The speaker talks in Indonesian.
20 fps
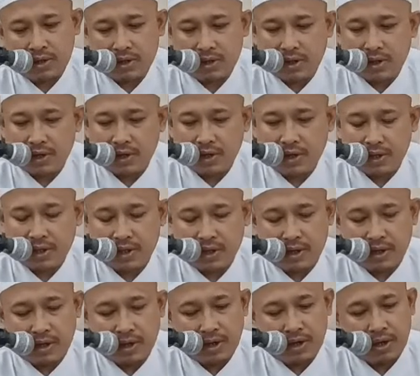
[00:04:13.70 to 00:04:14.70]
Jadi
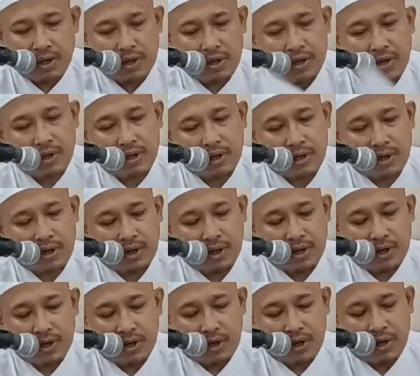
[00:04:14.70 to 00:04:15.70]
ngeten nggih
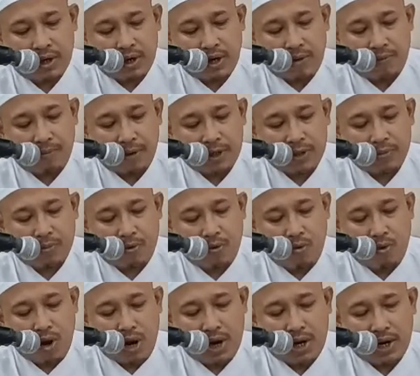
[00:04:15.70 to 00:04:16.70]
napas
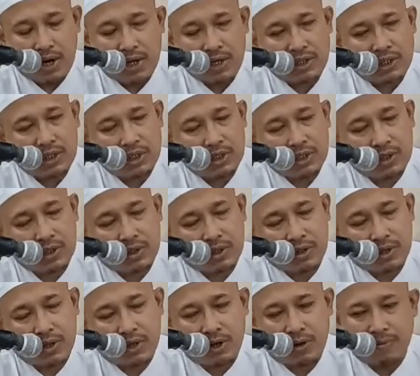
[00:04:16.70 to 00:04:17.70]
panas
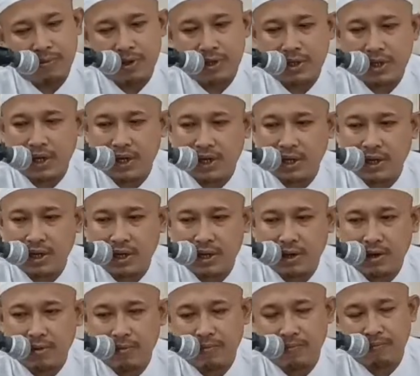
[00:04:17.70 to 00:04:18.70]
ya
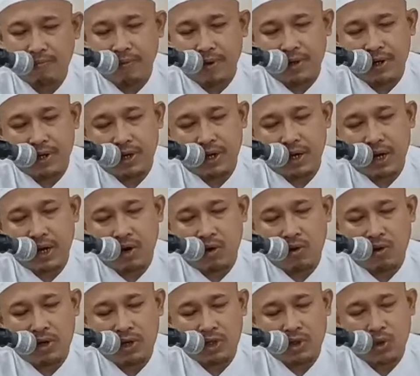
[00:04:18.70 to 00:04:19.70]
misale badhe
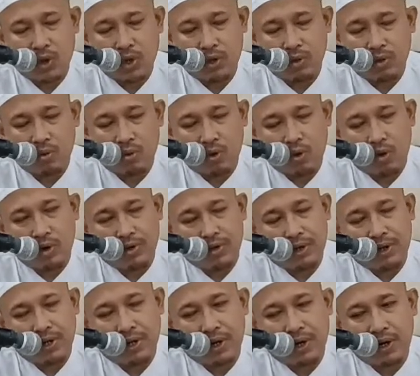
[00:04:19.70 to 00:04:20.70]
nglakoni salat zuhur
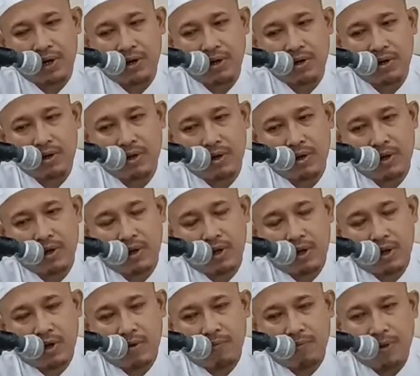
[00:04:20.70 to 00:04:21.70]
jenengan
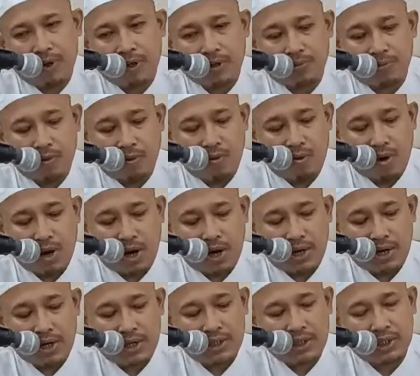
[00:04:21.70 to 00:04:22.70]
pas
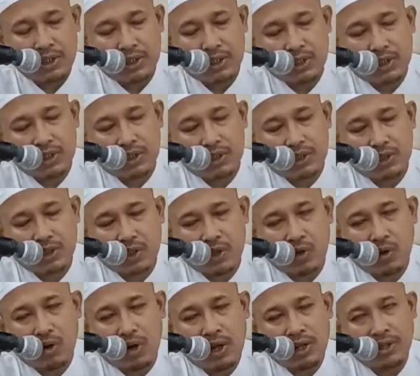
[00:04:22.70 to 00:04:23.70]
puanas
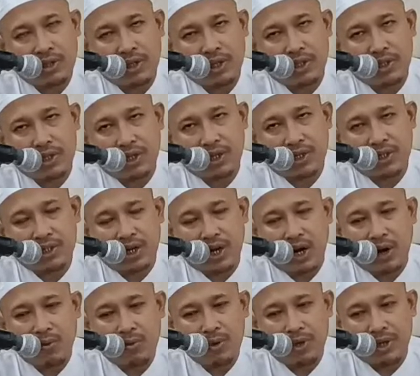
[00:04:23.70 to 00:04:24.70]
salat teng
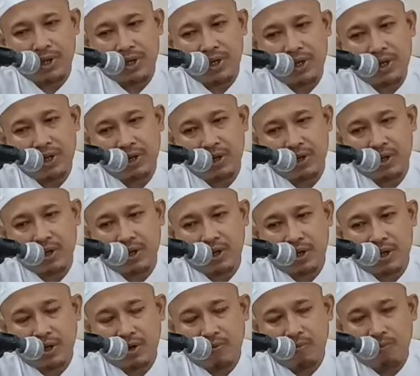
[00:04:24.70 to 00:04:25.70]
Jawi nggih
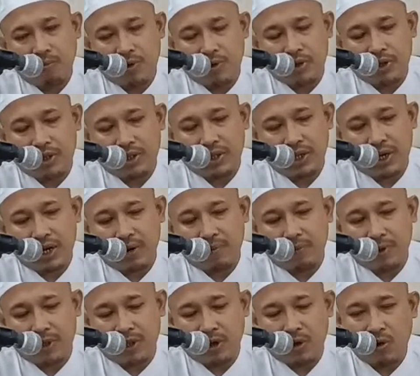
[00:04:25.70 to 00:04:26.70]
mboten teng
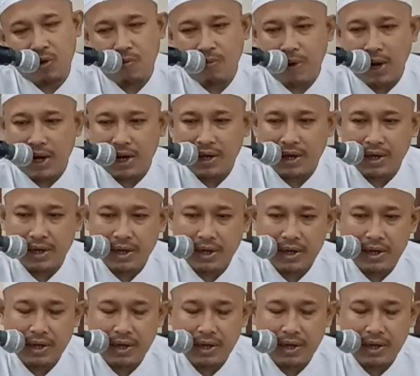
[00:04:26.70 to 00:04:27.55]
lebete omah